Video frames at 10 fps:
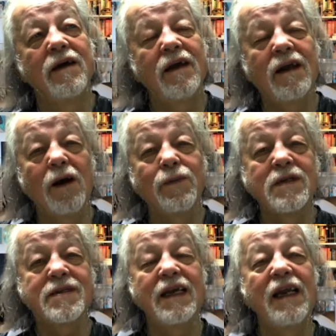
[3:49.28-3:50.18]
Ich glaube,
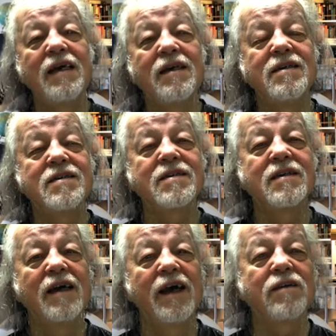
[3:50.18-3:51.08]
die Seele
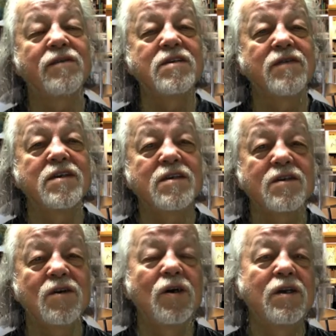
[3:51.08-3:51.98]
ist etwas,
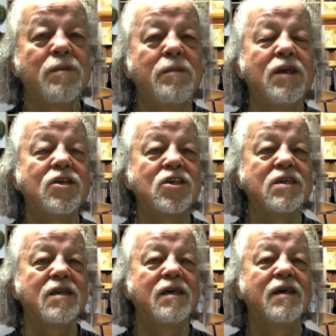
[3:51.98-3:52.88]
was Gott dem
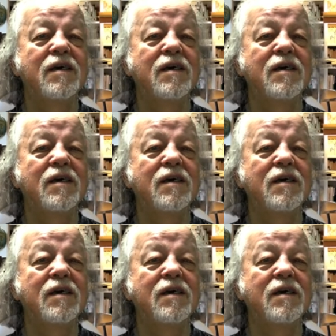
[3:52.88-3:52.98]
Menschen